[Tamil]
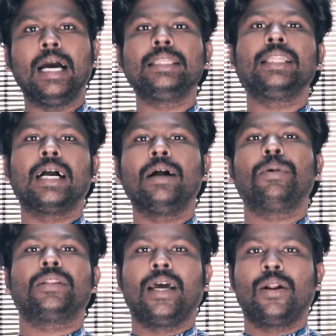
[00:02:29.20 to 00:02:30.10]
இந்தாங்க
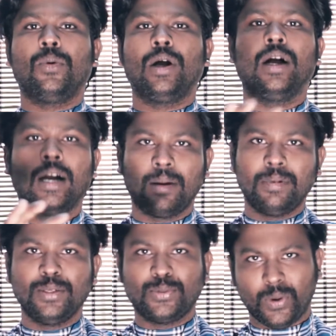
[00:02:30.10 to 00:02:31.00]
பத்தாயிரரூபா
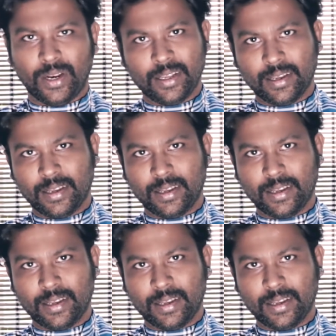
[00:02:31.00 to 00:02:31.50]
அப்படின்னு சொல்லிட்டு